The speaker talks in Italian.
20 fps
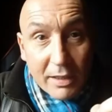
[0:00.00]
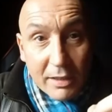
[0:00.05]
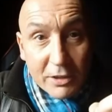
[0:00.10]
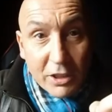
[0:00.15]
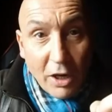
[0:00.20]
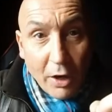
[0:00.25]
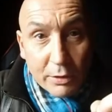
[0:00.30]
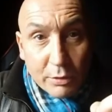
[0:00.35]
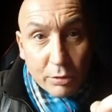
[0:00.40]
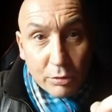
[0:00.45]

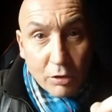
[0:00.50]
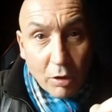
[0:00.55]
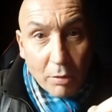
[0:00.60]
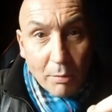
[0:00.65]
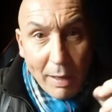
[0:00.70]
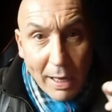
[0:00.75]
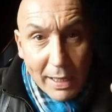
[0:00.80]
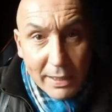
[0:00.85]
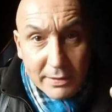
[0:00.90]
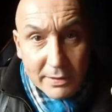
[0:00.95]
Ciao, tutto
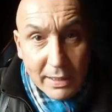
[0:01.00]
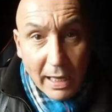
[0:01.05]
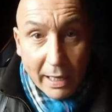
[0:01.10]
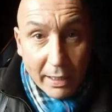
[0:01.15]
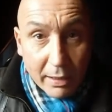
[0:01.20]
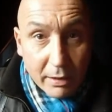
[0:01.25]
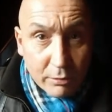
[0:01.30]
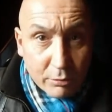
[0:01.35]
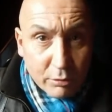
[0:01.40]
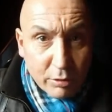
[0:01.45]
My
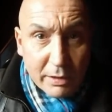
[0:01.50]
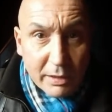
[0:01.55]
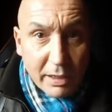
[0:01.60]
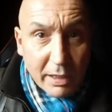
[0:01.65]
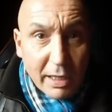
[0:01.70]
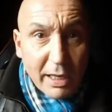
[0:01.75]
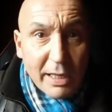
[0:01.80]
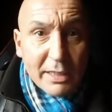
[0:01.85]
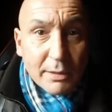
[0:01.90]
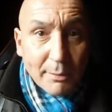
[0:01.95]
Style. Scusate in
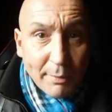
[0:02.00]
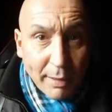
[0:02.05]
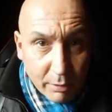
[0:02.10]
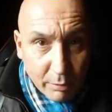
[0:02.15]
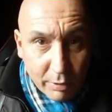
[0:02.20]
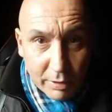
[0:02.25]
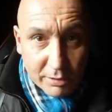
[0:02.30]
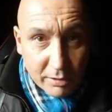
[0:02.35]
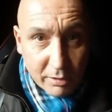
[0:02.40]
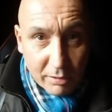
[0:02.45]
inglese, ma
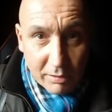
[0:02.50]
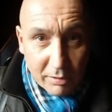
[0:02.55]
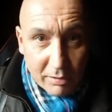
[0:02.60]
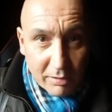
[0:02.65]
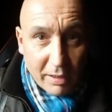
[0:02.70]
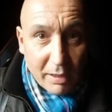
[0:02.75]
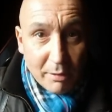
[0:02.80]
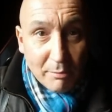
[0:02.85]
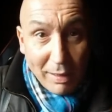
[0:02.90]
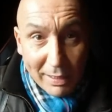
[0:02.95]
questo
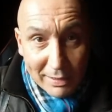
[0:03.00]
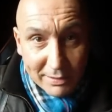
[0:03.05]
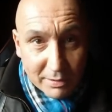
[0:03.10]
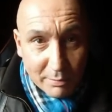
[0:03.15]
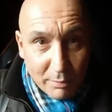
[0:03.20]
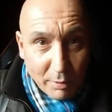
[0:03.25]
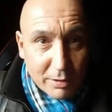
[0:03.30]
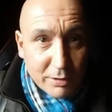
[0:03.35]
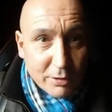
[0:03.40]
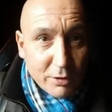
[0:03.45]
è il
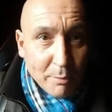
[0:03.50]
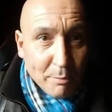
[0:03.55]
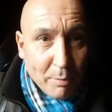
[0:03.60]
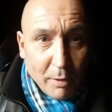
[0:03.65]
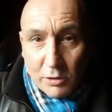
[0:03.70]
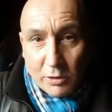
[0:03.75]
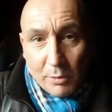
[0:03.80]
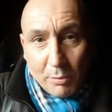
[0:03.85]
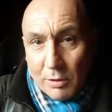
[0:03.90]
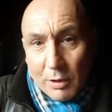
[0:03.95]
massimo che so. E poi
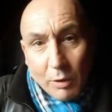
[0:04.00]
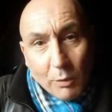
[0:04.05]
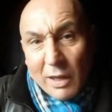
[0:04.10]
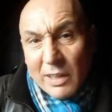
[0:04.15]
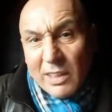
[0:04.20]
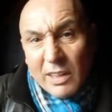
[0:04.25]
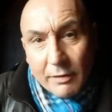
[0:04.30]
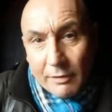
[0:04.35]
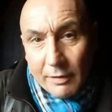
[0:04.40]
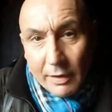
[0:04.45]
so pure
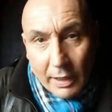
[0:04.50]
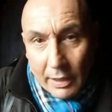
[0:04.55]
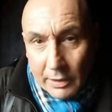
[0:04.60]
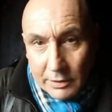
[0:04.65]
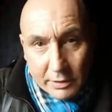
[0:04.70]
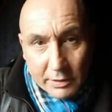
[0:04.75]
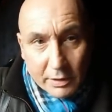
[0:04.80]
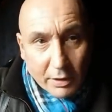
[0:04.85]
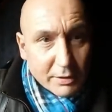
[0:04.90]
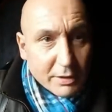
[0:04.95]
Warner Village,
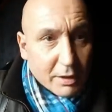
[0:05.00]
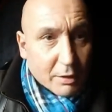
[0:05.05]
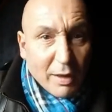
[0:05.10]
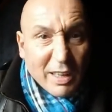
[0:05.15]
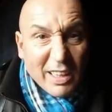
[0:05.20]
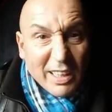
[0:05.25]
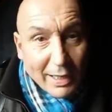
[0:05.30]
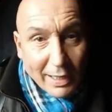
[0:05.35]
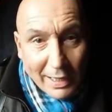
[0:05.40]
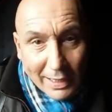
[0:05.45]
queste cose qua in
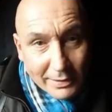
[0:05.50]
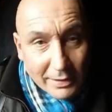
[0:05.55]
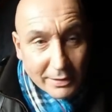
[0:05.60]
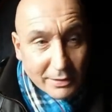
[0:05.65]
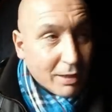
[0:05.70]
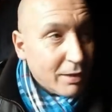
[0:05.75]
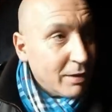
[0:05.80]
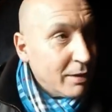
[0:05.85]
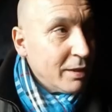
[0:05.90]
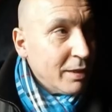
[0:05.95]
inglese so.
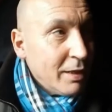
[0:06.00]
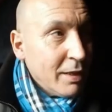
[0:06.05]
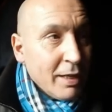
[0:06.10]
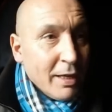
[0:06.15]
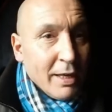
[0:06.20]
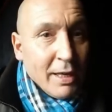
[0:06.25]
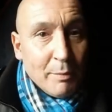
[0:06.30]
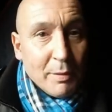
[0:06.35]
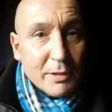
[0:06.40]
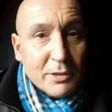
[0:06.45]

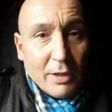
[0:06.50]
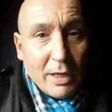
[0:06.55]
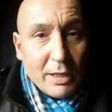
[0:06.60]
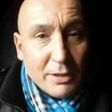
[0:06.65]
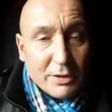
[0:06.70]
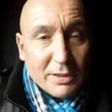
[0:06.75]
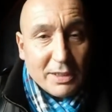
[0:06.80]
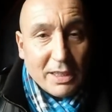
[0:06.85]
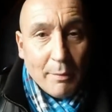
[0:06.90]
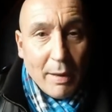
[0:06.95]
Il personaggio
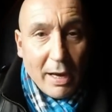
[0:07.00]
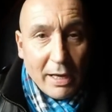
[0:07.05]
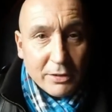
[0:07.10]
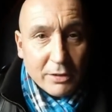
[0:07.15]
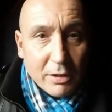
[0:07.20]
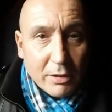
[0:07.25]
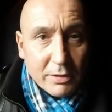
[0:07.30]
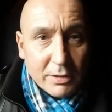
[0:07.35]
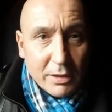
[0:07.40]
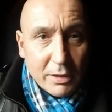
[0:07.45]
si chiama
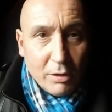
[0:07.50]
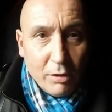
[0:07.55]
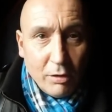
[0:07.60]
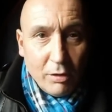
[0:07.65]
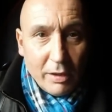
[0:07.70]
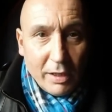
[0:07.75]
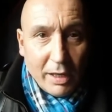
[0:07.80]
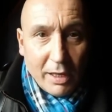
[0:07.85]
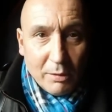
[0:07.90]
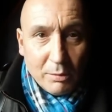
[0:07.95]
Angelo
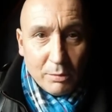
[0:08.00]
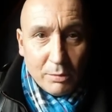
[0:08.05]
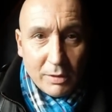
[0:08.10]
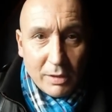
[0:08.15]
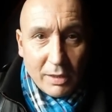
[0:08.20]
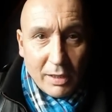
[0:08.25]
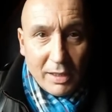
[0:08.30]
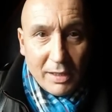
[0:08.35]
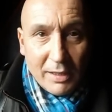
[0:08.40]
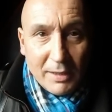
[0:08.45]
Zingoni, è
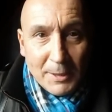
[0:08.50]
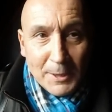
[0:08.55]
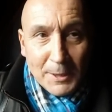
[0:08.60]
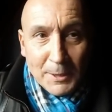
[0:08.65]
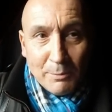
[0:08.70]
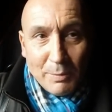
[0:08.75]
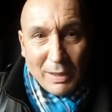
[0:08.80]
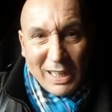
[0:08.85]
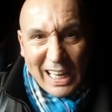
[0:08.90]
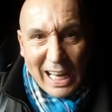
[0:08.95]
un
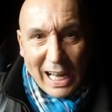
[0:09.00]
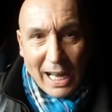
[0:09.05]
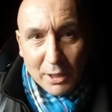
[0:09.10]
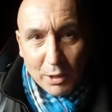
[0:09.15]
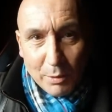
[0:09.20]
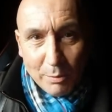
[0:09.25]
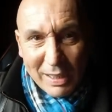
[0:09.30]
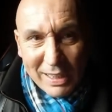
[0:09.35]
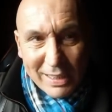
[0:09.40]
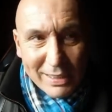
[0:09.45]
precario
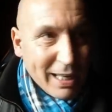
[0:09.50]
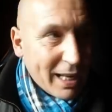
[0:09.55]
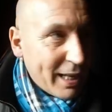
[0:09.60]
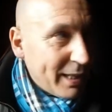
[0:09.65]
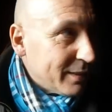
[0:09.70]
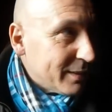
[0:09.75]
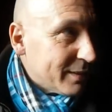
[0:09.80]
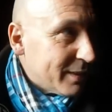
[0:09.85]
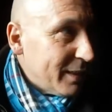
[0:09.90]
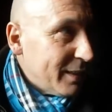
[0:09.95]

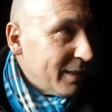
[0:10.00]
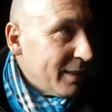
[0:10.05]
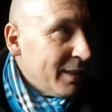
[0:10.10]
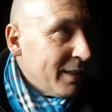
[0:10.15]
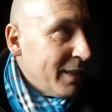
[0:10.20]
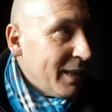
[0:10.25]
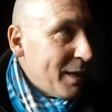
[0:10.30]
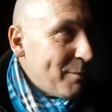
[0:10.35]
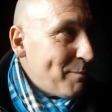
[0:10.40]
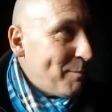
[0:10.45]
perdente.
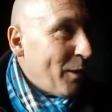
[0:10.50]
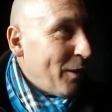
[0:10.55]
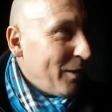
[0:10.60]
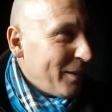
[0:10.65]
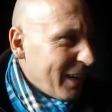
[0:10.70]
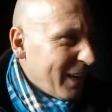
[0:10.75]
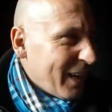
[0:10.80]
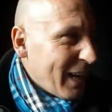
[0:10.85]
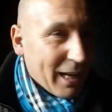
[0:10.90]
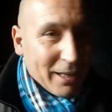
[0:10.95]
E poi
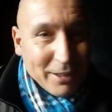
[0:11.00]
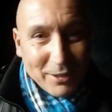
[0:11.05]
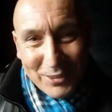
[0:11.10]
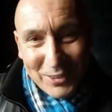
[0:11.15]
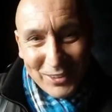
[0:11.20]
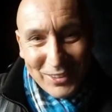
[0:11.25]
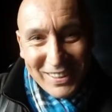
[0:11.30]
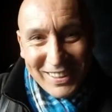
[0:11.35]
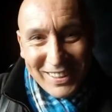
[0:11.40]
nell'arco